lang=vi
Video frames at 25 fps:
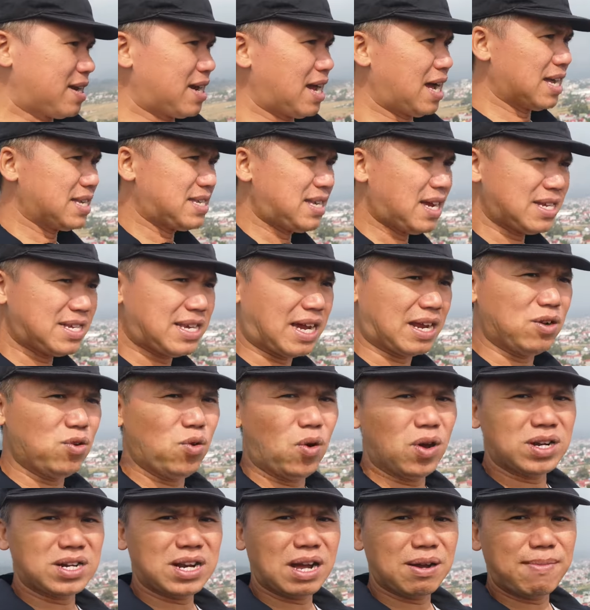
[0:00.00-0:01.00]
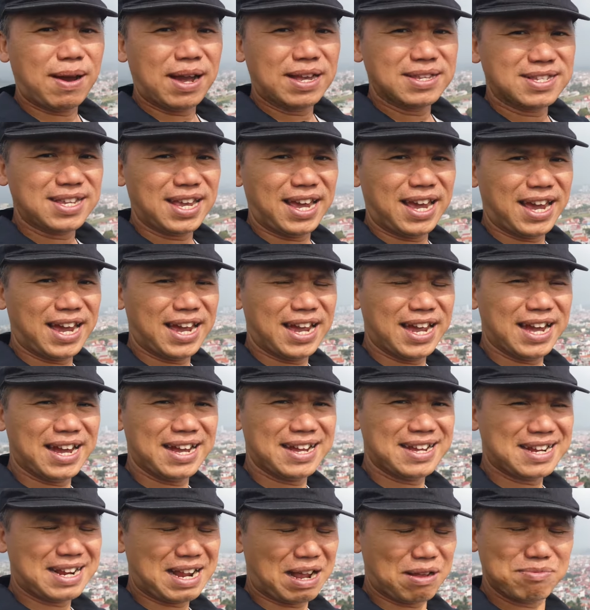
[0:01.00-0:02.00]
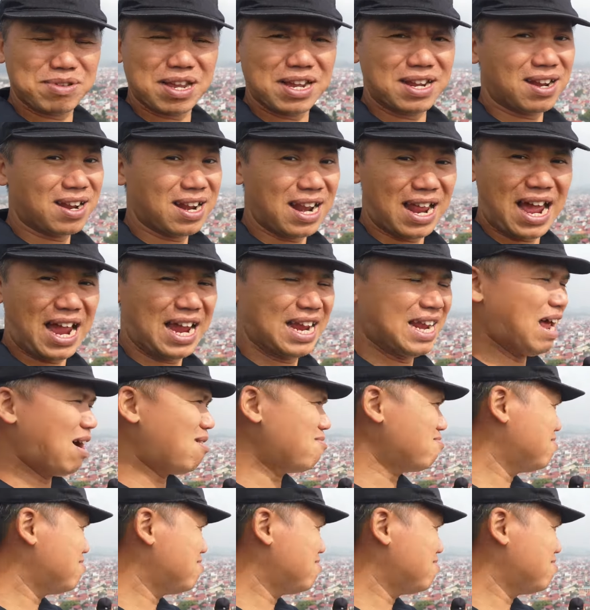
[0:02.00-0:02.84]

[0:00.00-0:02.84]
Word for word: bạn ờ, chắc chắn luôn các bạn sẽ cảm thấy rất là hài